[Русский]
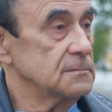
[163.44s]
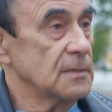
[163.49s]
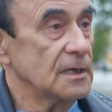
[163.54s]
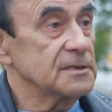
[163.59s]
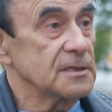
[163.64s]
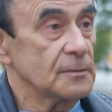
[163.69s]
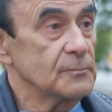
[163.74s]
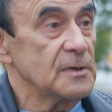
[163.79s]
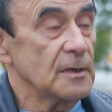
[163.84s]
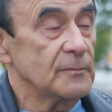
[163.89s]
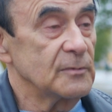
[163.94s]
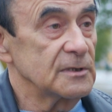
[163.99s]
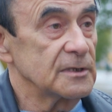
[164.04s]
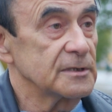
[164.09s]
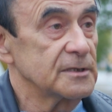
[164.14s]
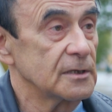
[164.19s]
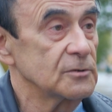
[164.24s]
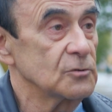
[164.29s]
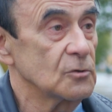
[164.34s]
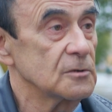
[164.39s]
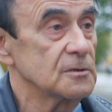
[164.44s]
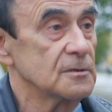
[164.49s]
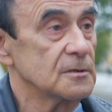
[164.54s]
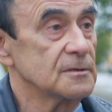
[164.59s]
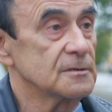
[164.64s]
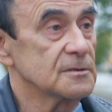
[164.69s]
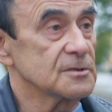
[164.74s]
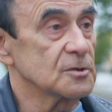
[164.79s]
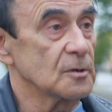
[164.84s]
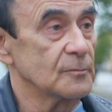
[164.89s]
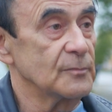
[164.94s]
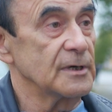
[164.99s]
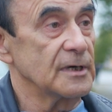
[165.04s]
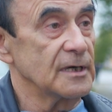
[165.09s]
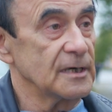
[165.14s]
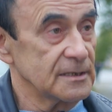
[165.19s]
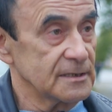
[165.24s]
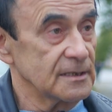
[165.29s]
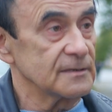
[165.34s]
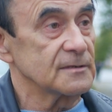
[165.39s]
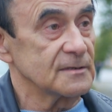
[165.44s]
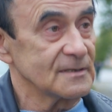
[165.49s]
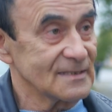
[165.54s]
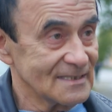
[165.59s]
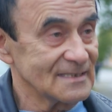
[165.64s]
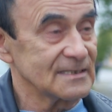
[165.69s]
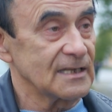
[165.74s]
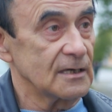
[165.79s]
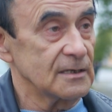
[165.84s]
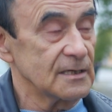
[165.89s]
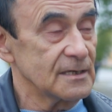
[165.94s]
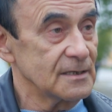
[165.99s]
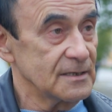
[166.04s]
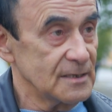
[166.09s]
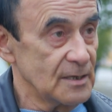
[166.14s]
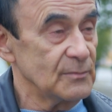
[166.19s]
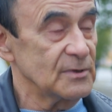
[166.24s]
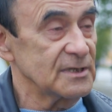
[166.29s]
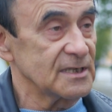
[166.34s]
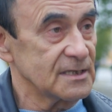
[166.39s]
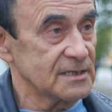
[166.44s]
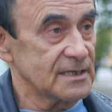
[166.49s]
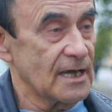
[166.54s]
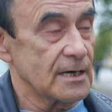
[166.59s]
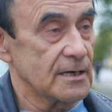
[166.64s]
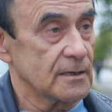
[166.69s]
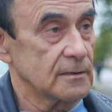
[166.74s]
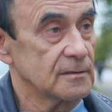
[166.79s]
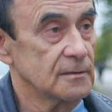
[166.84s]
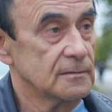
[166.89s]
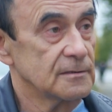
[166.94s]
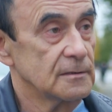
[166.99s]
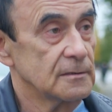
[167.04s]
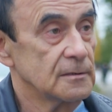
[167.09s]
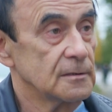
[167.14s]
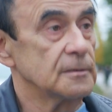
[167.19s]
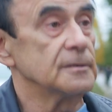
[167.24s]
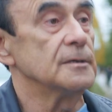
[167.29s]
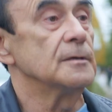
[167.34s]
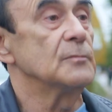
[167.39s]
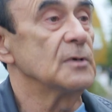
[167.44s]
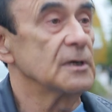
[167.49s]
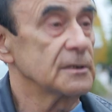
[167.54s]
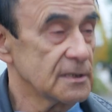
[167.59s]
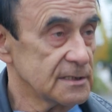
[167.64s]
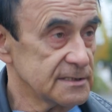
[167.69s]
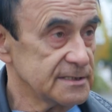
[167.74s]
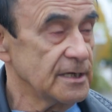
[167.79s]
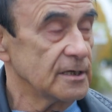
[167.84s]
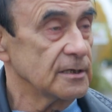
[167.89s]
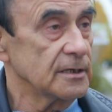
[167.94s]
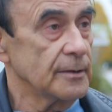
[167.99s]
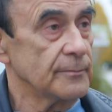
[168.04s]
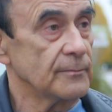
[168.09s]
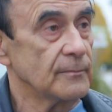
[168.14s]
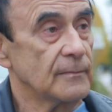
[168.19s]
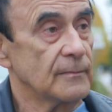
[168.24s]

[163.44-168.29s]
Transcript: это мне было дано, чтобы это стало именно так. И мы это сделаем.